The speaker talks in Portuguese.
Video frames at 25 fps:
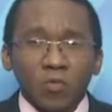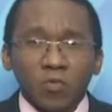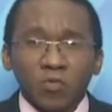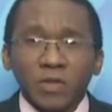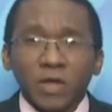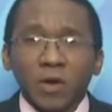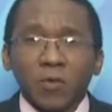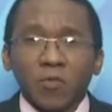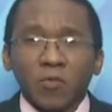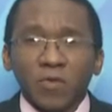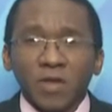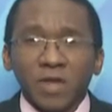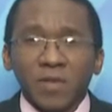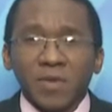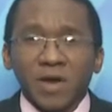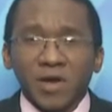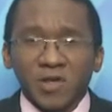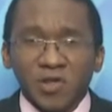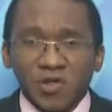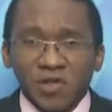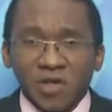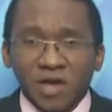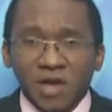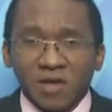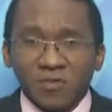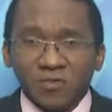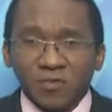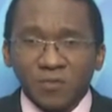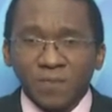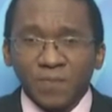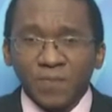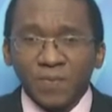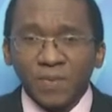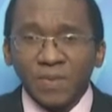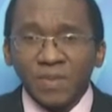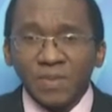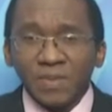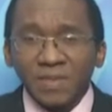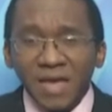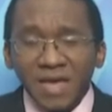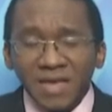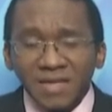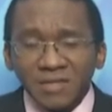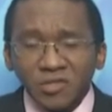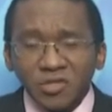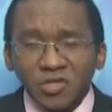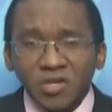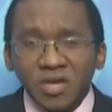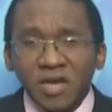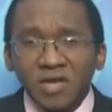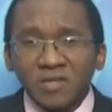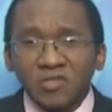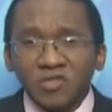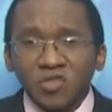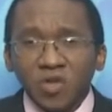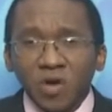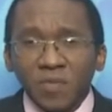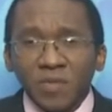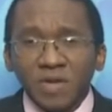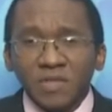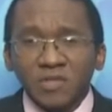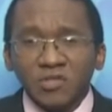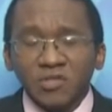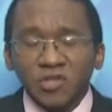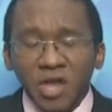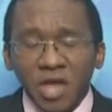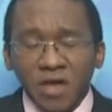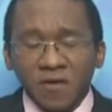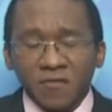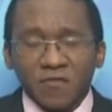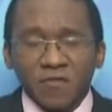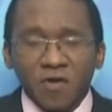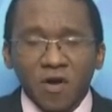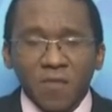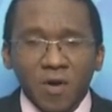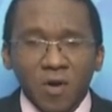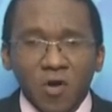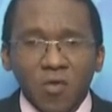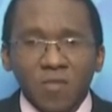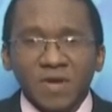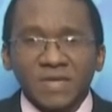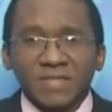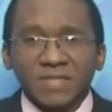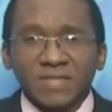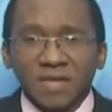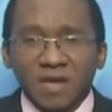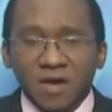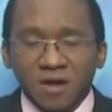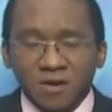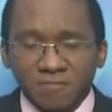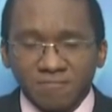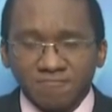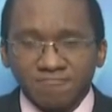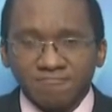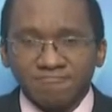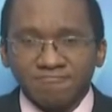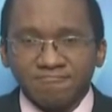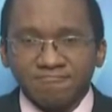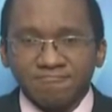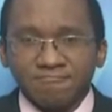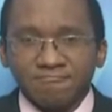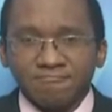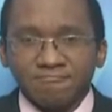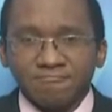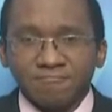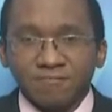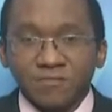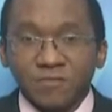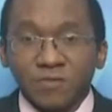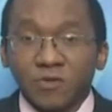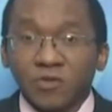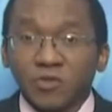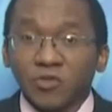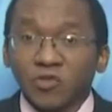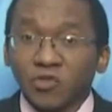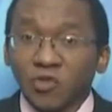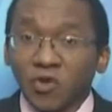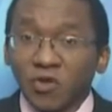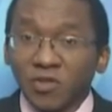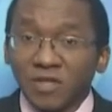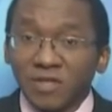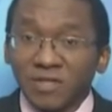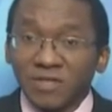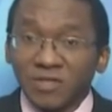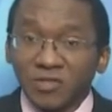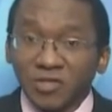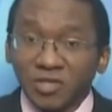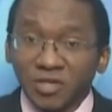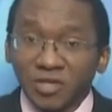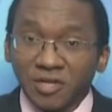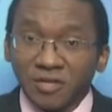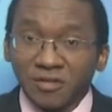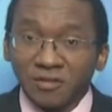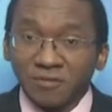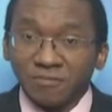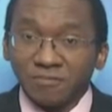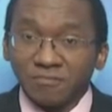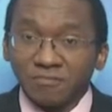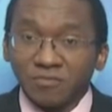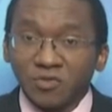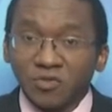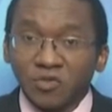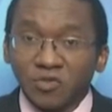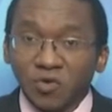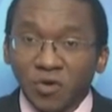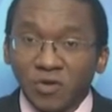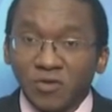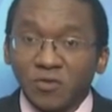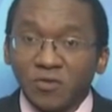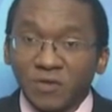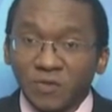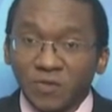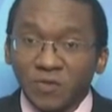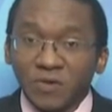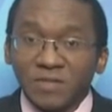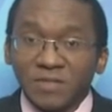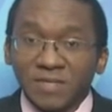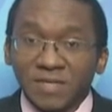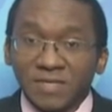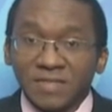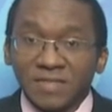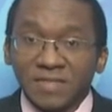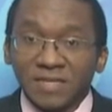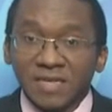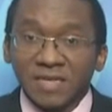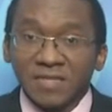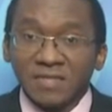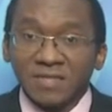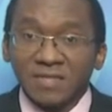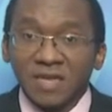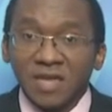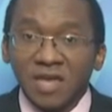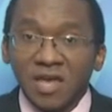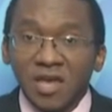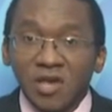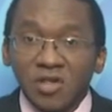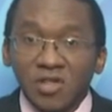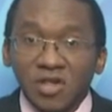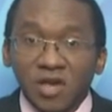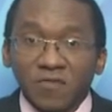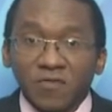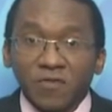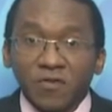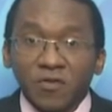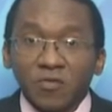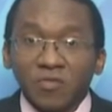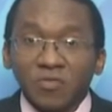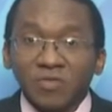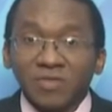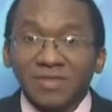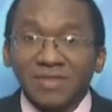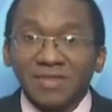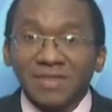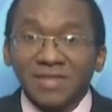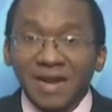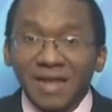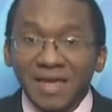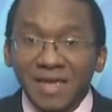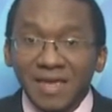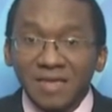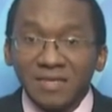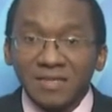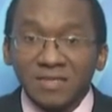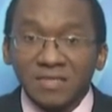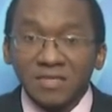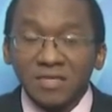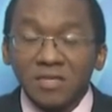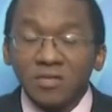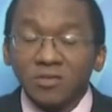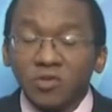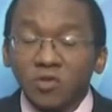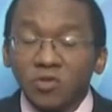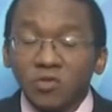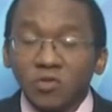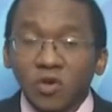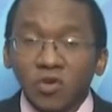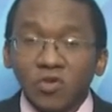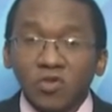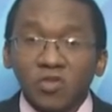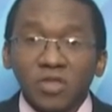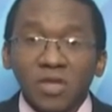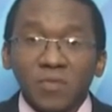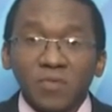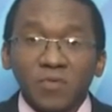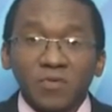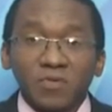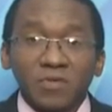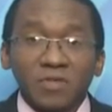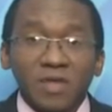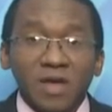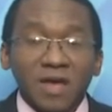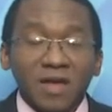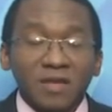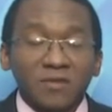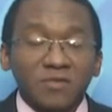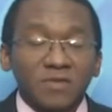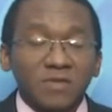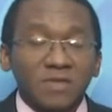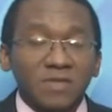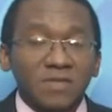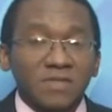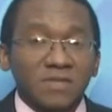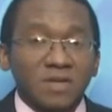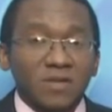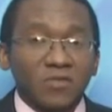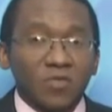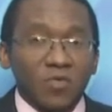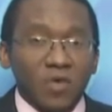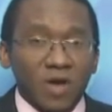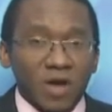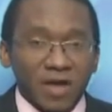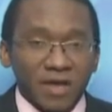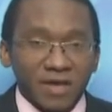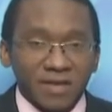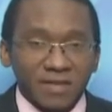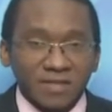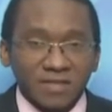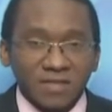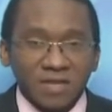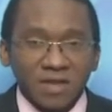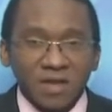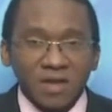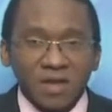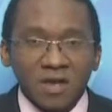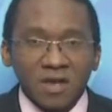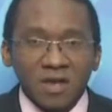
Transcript: Hugo da Cunha Machado desde que as obras de reforma começaram? Só neste ano, só em 2016, já foram três, e isso só de deputados estaduais.